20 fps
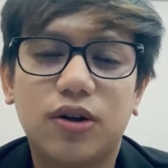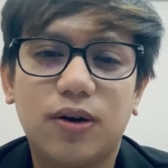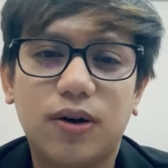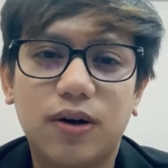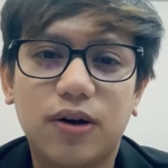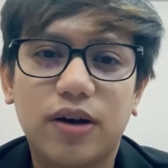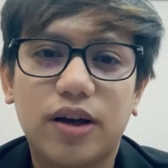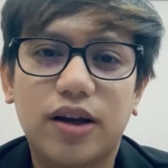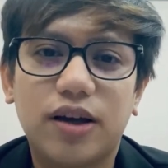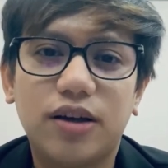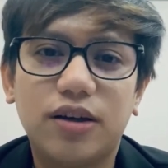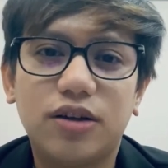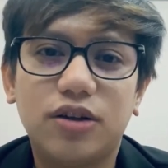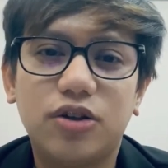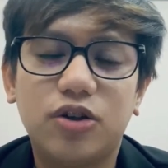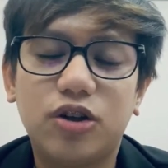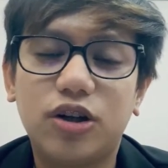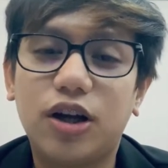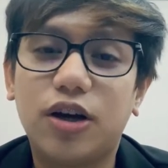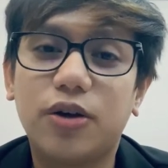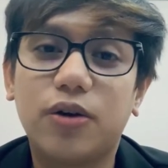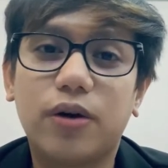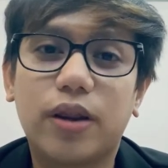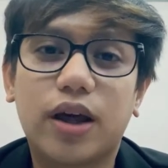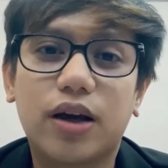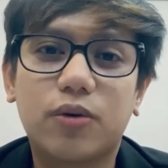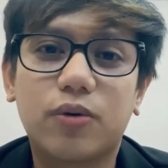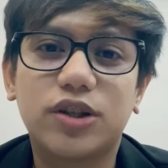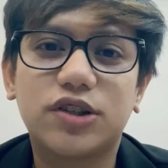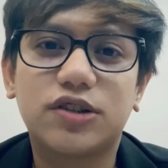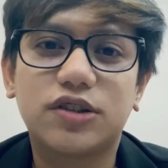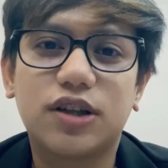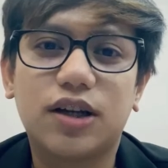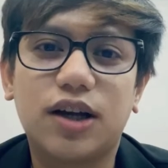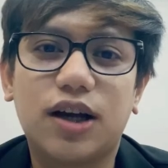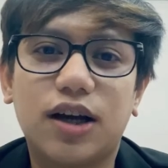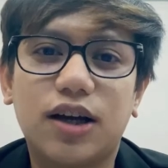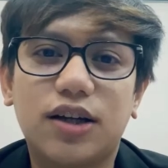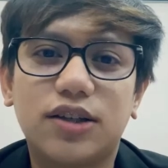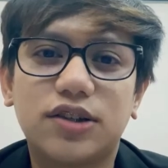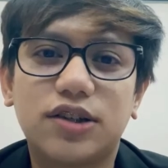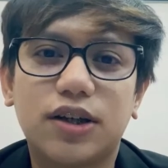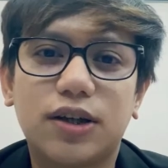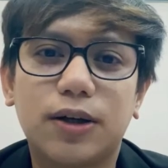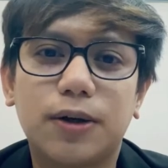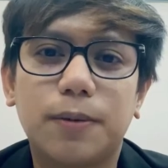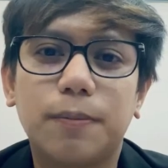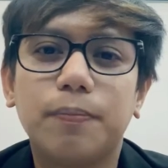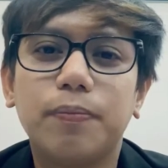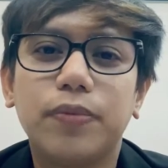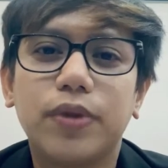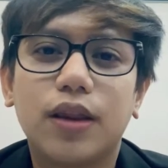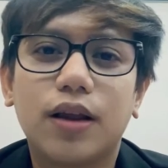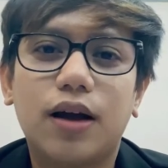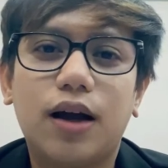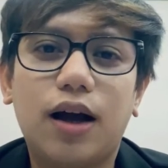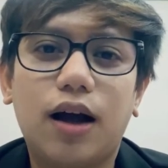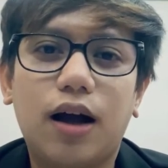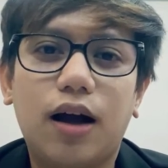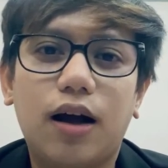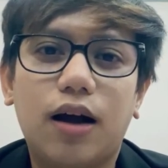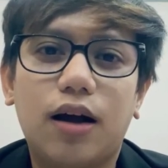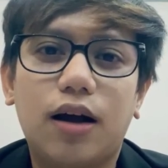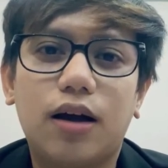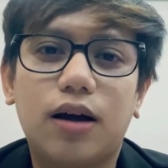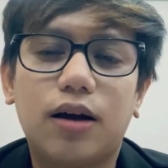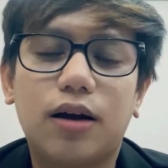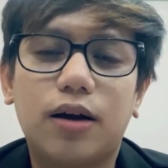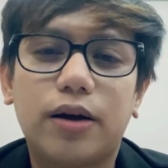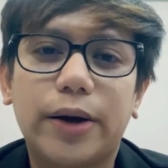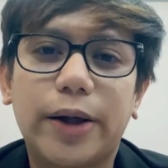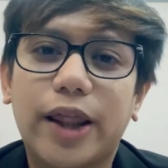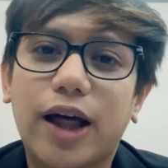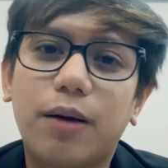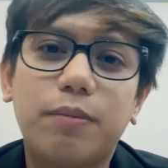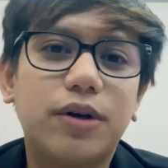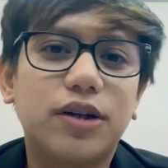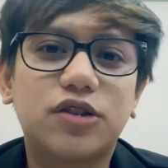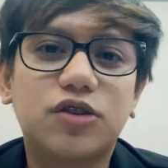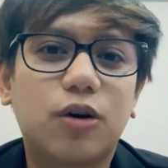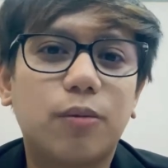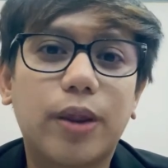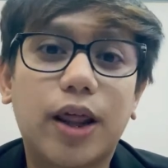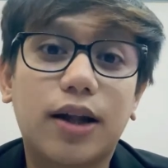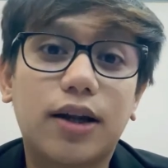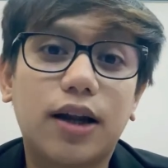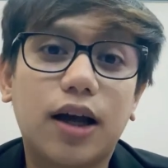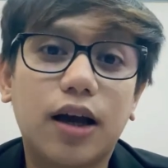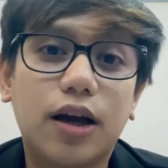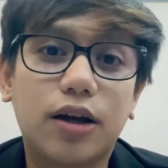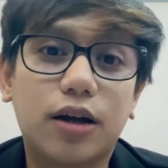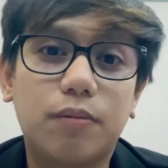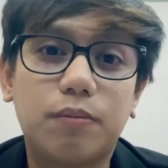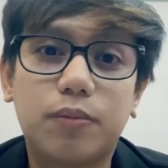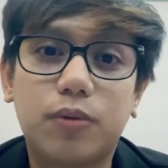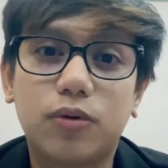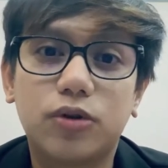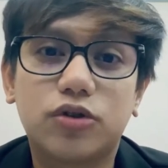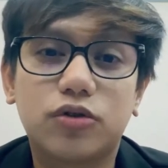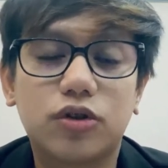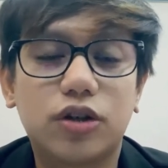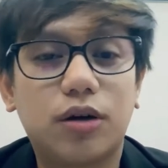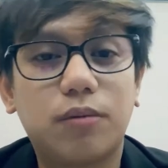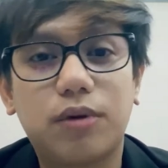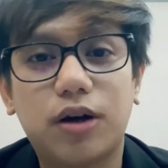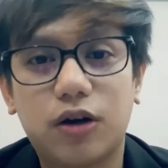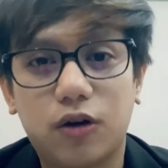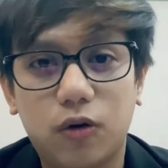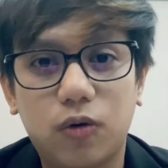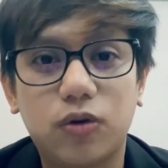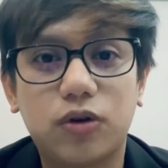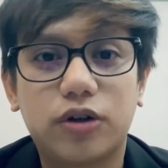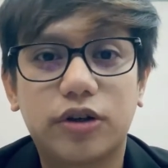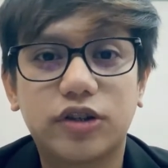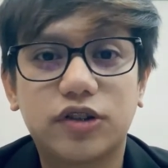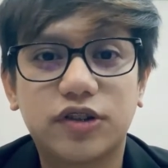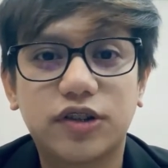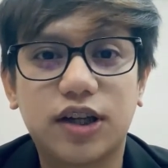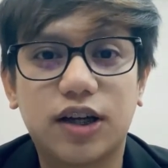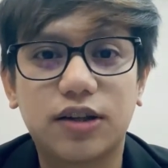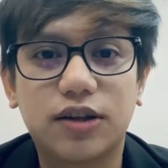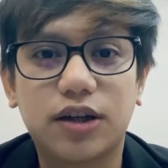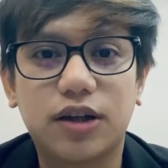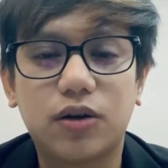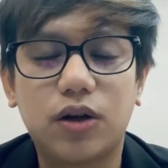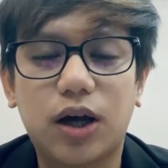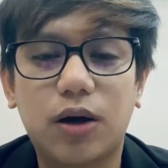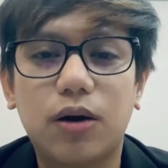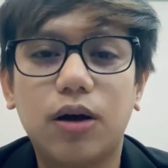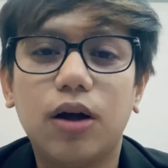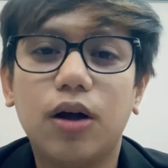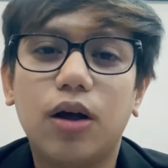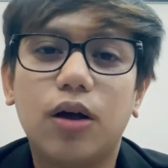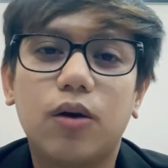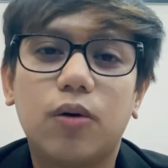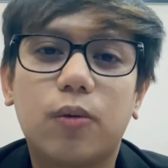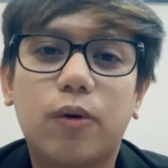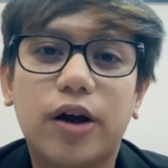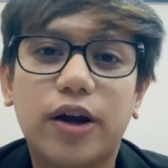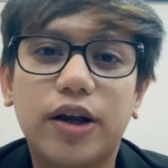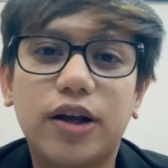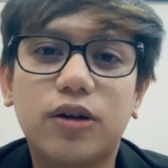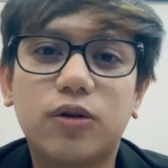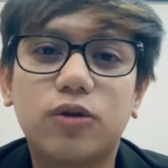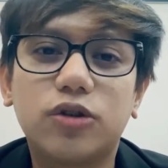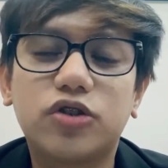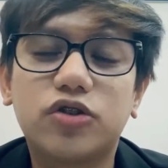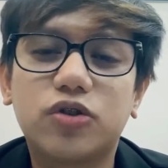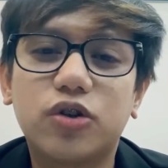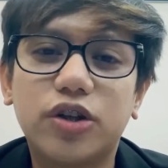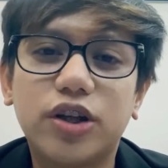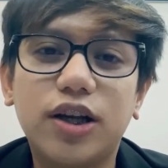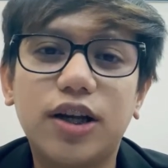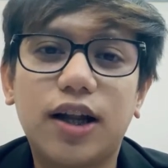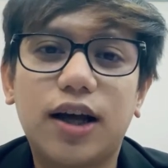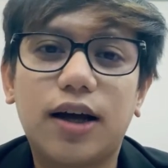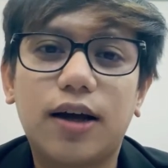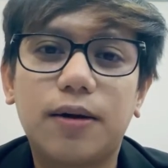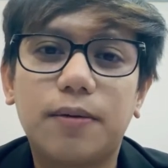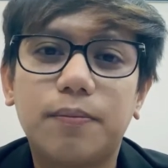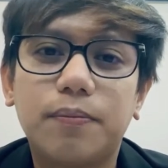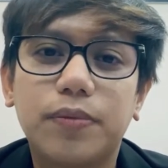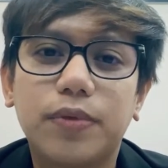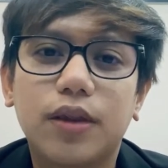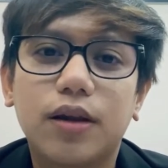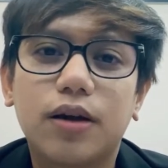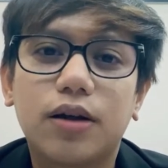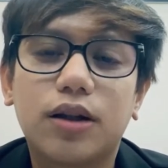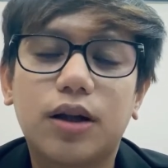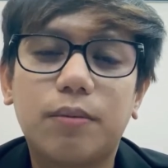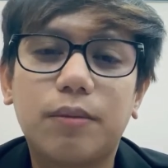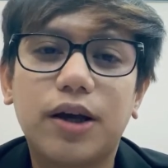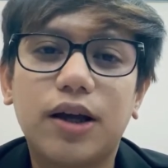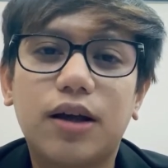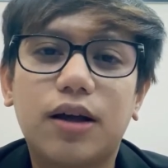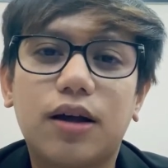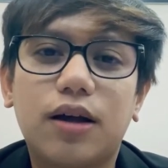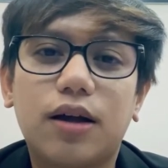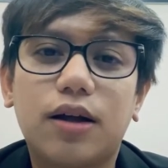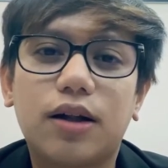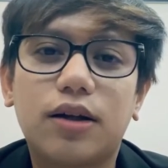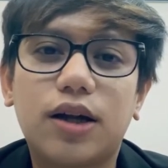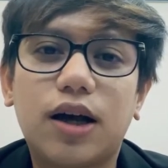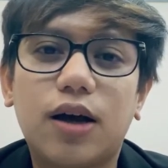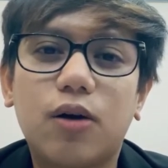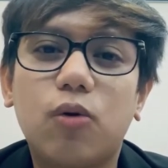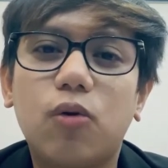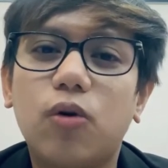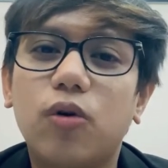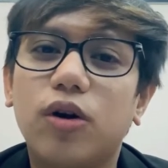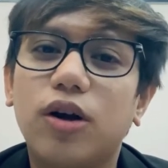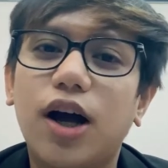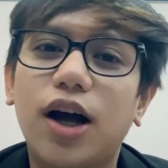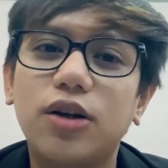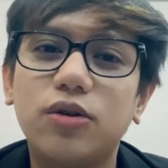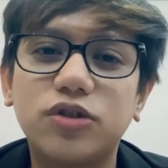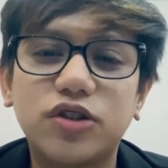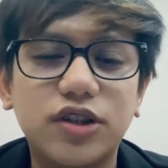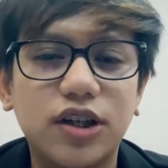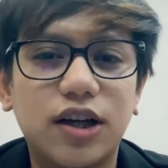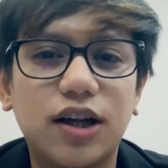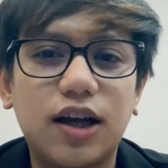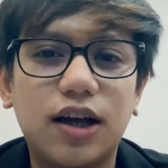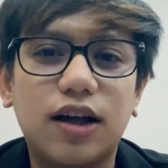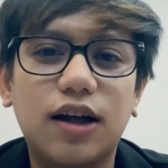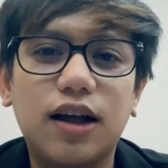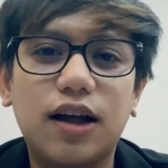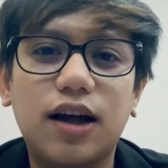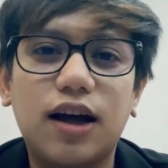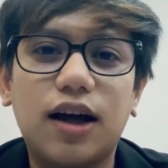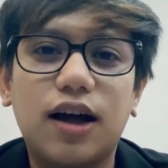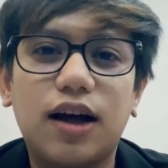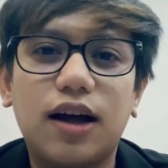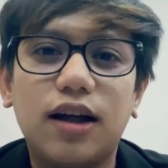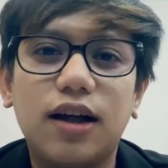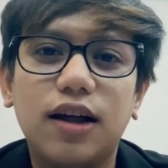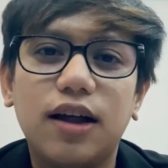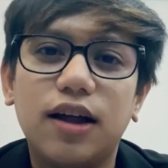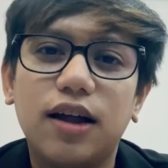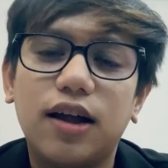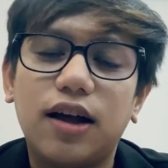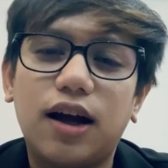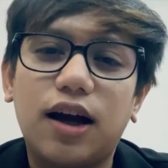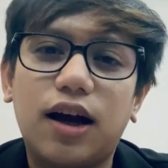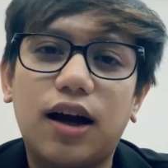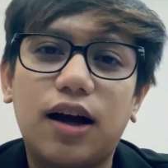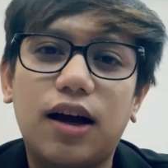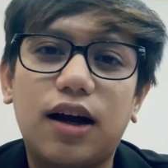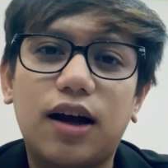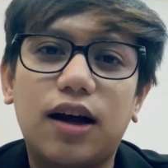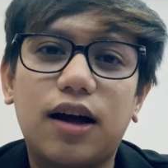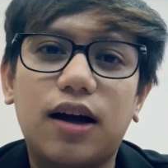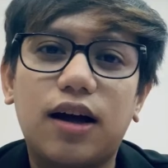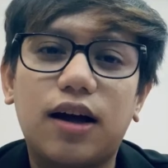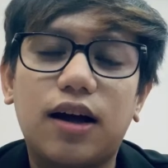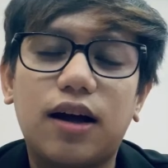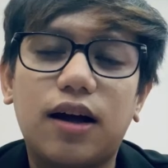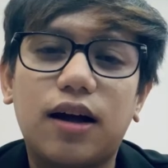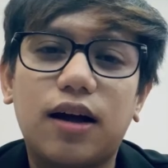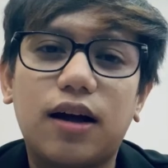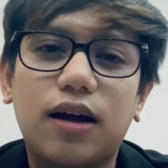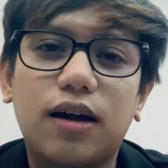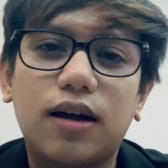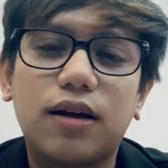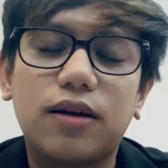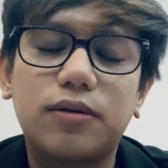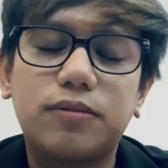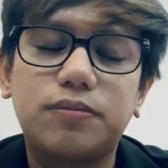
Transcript: Okay? Yun lang yung request nila kasi uh, grabe, sobrang laki ng puso ng mga owners natin. Na, wherein gusto nila na, may, uh, na kung gaano sila ka uh,